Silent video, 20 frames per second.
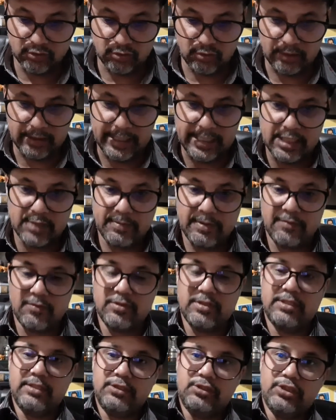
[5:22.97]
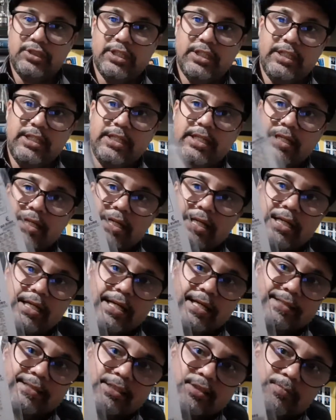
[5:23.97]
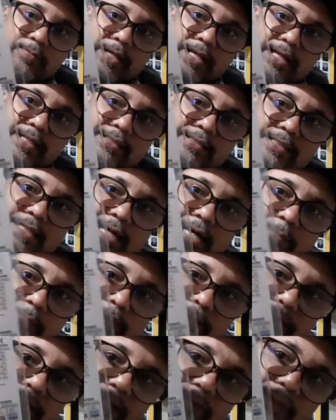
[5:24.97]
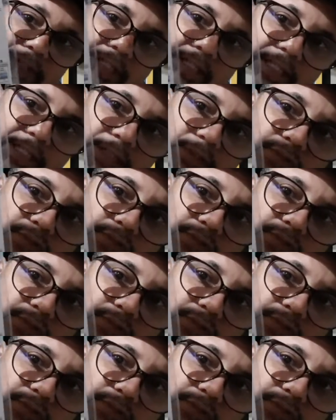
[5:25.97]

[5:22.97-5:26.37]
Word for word: online para vocês adquirir essas belas capas. Tá vendo aqui?